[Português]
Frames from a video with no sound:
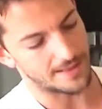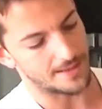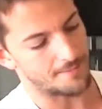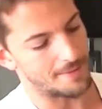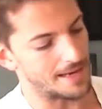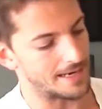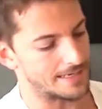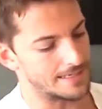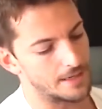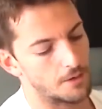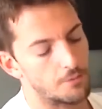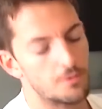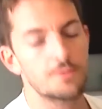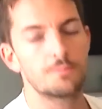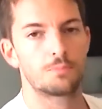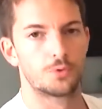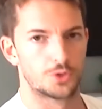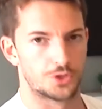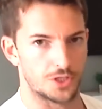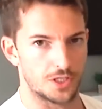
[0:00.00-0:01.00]
da mala e não
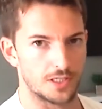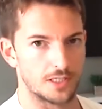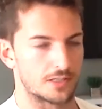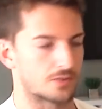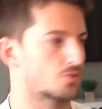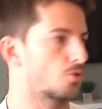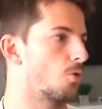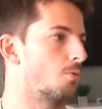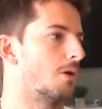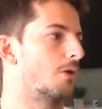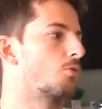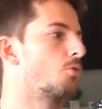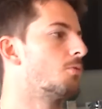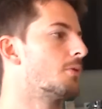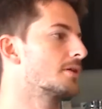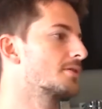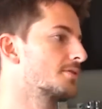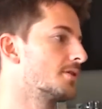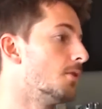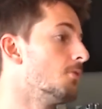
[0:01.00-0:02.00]
embutidas, como
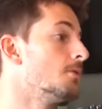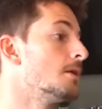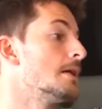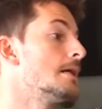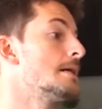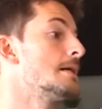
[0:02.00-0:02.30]
algumas são.